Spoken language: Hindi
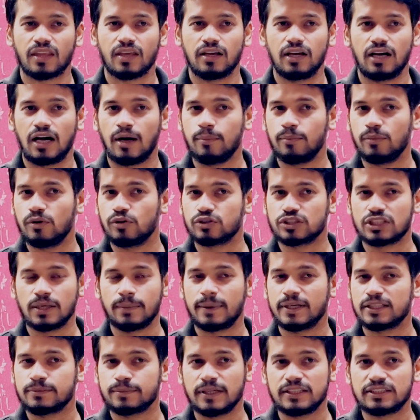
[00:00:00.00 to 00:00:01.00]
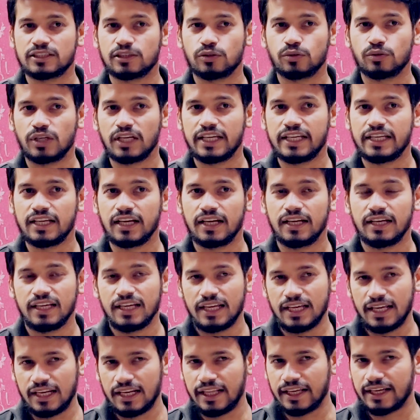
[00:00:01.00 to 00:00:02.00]
अब उसके पास पैसे तो नहीं है
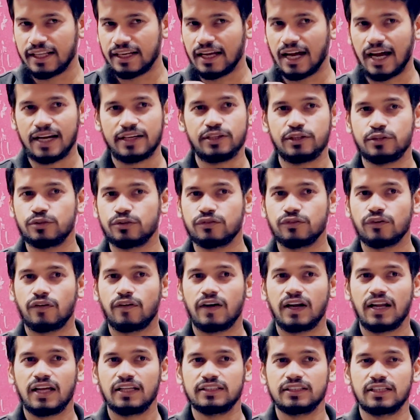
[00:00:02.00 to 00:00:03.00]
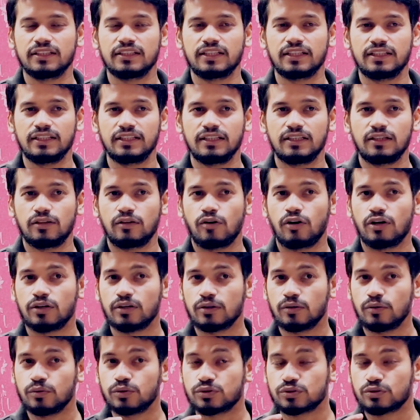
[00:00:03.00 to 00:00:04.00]
लेकिन एटीट्यूड वो वाला आ जाता है और
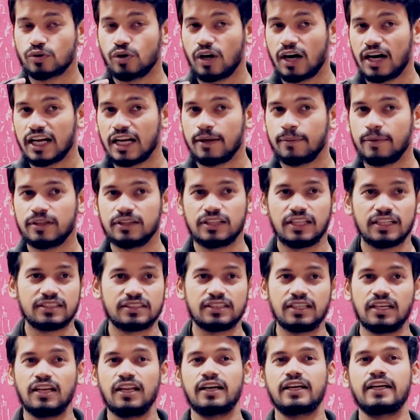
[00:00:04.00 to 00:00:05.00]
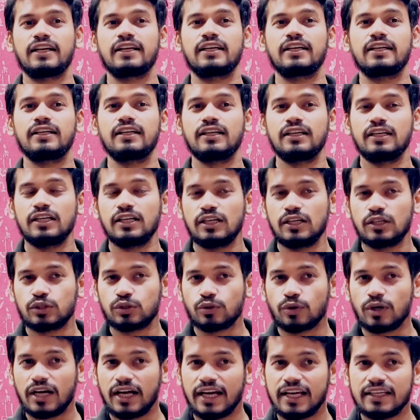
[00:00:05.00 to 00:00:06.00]
उसको आने में दस दिन लगेंगे
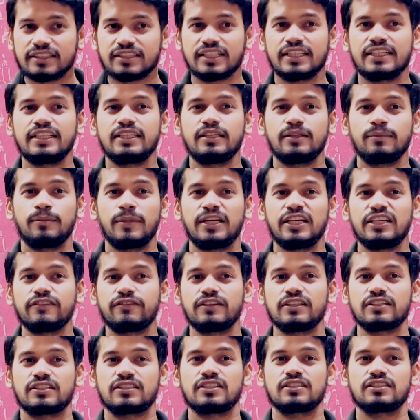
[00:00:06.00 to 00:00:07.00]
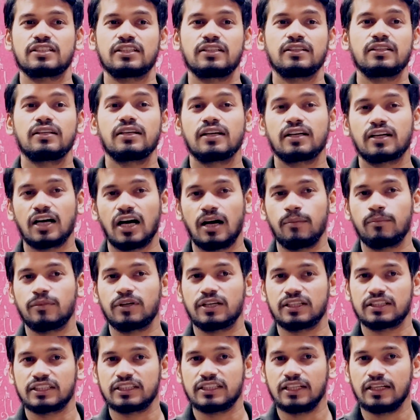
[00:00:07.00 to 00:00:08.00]
तो ऐसे ही मैनिफेस्टेशन काम
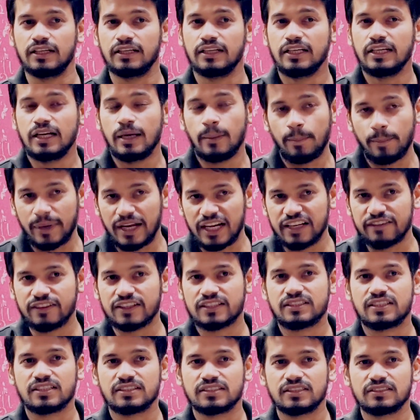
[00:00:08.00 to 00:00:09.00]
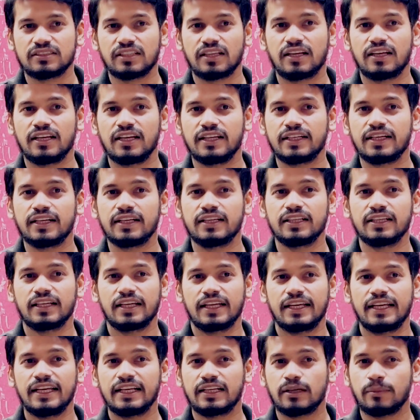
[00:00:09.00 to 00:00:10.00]
करती है मैनिफेस्टेशन से रिलेटेड
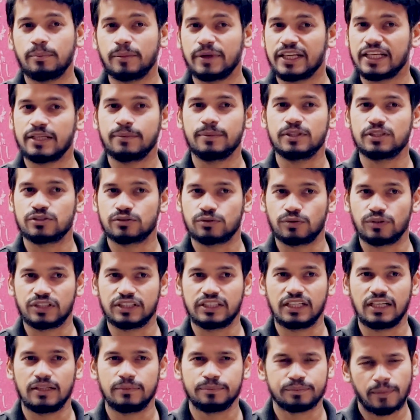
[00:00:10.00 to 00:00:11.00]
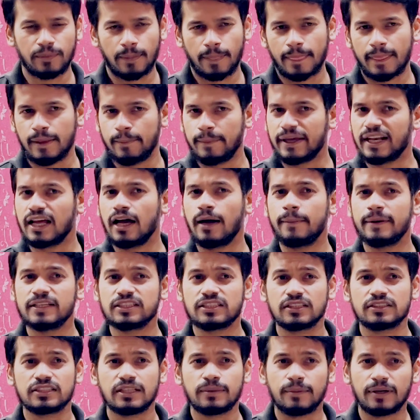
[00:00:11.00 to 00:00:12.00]
एक मेरी भी स्टोरी है मेरा हमेशा
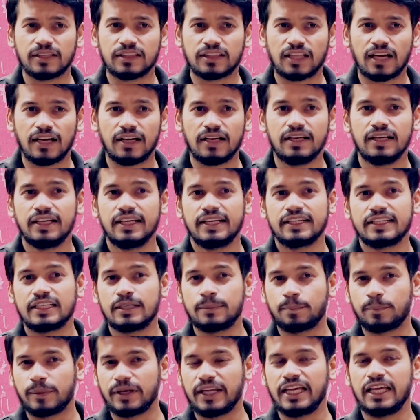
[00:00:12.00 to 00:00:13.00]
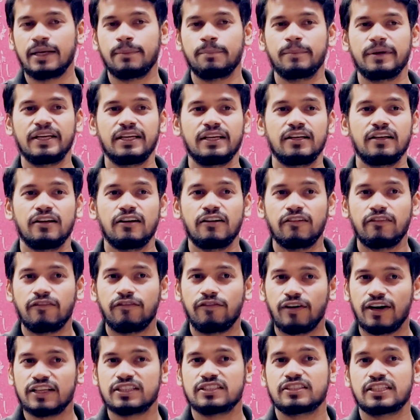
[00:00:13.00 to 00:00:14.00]
से मन था कि प्लेन में
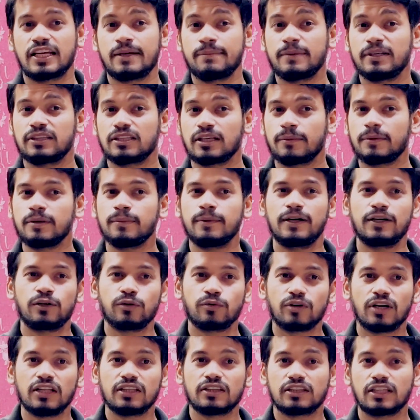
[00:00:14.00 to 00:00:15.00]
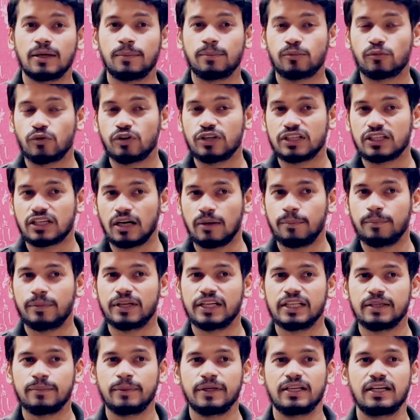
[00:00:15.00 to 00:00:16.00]
फर्स्ट टाइम मैं तभी बैठूंगा तब कोई
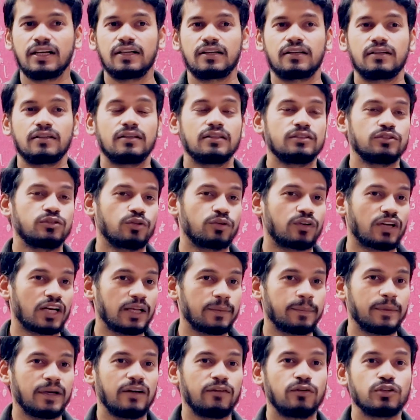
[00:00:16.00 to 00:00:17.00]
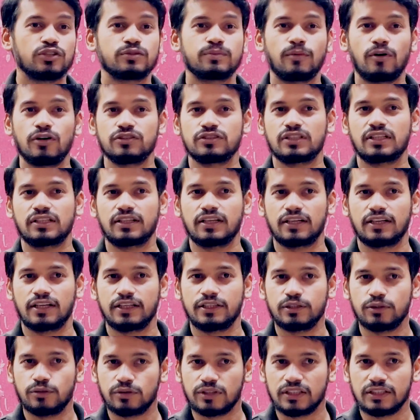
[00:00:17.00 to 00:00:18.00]
कंपनी मेरा जो ट्रिप है वो स्पॉन्सर कर रही
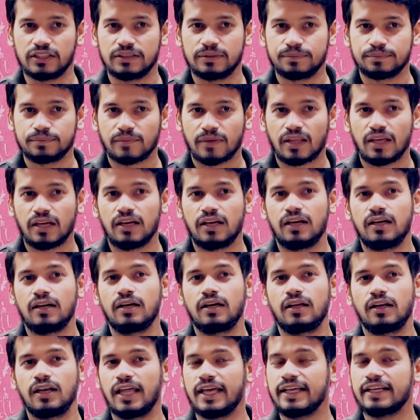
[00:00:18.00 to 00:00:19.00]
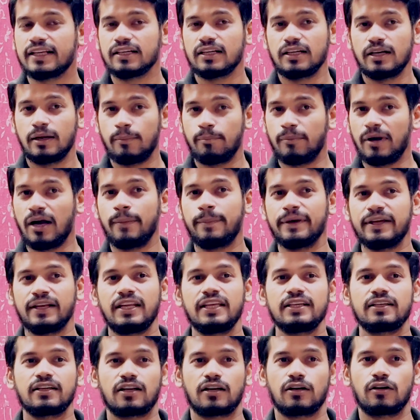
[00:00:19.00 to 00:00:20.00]
होगी लाइक like, मैं पे नहीं
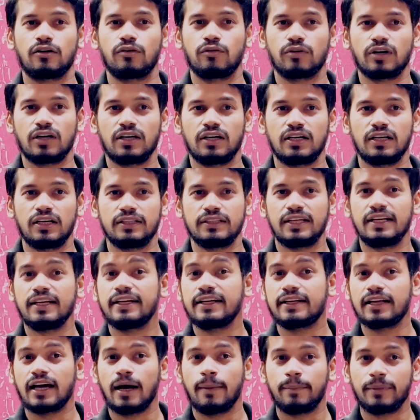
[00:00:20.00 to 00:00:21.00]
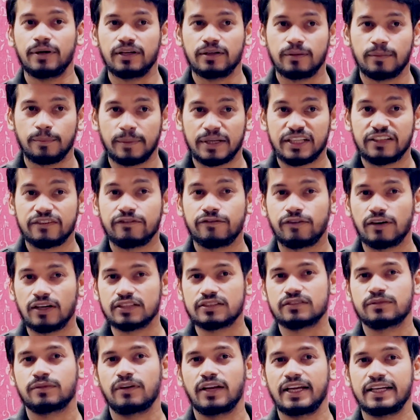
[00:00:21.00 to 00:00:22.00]
कर रहा हूँ देन इट हैपन मेरी
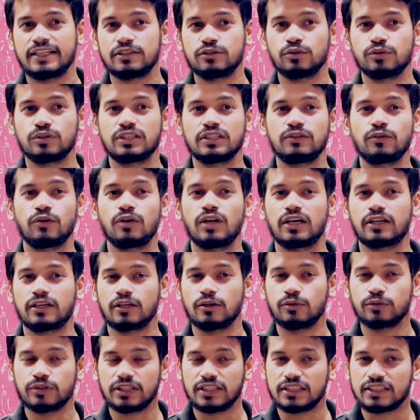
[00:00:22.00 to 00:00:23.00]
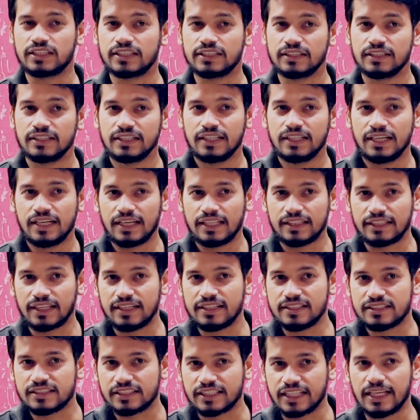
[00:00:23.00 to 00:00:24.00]
फर्स्ट फ्लाइट जो थी वो लखनऊ की थी देन
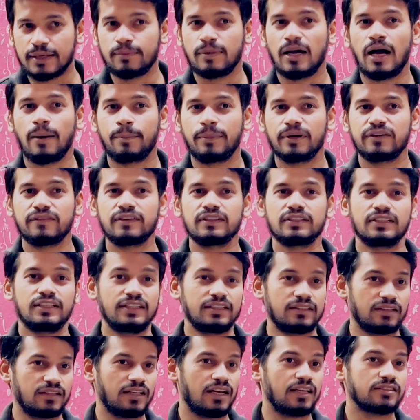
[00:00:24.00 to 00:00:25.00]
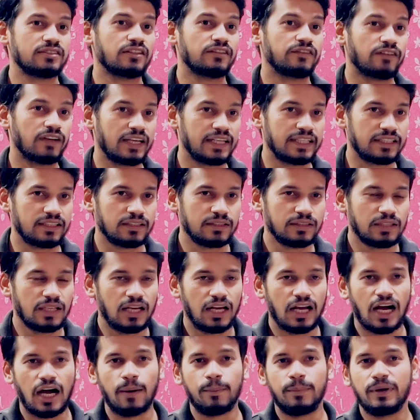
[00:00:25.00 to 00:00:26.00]
सेम हैपन विद इंटरनेशनल फ्लाइट
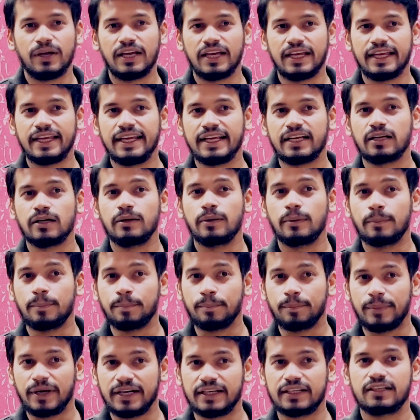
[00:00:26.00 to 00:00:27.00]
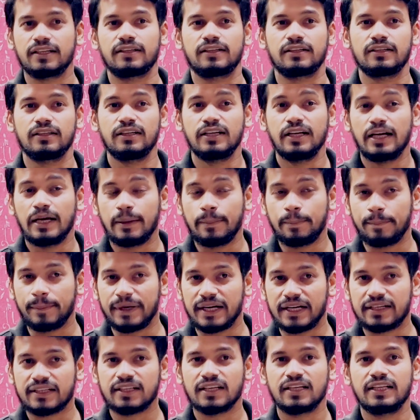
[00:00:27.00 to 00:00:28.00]
अब एक बेटर
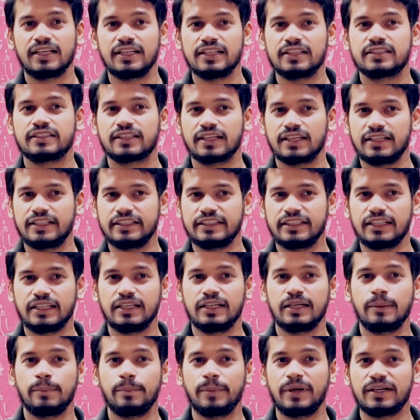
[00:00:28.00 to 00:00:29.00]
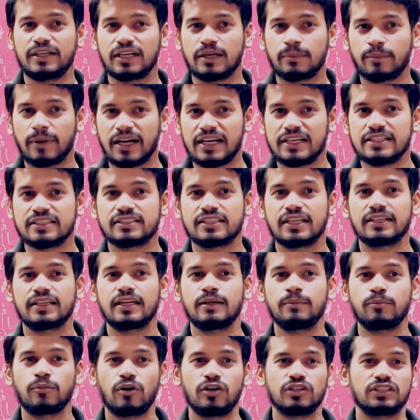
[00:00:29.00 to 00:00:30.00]
मेंटल हेल्थ के लिए बेटर माइंडसेट
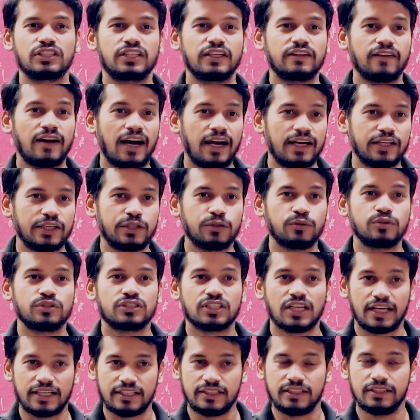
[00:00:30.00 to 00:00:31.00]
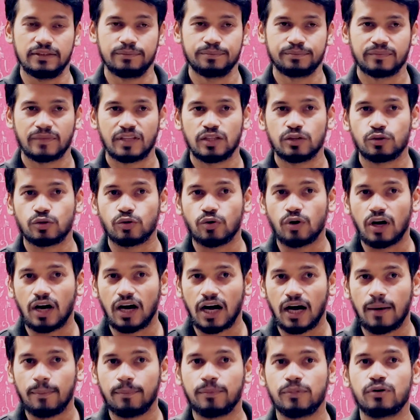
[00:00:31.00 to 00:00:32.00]
एंड पॉजिटिव एटीट्यूड चाहिए तो
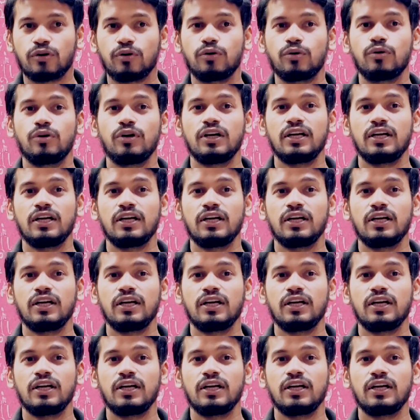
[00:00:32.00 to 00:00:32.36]
आपको